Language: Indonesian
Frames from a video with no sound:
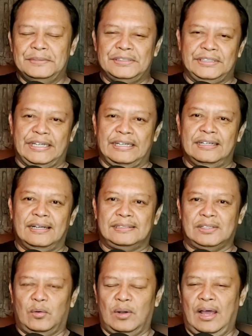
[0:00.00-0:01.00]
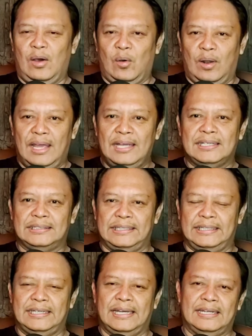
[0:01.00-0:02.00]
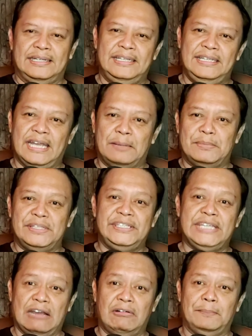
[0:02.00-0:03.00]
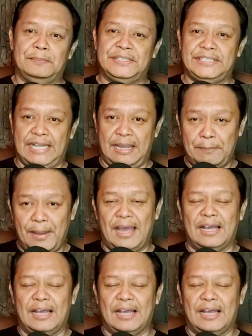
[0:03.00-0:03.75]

sehingga seolah-olah ketika dia menjawab siapa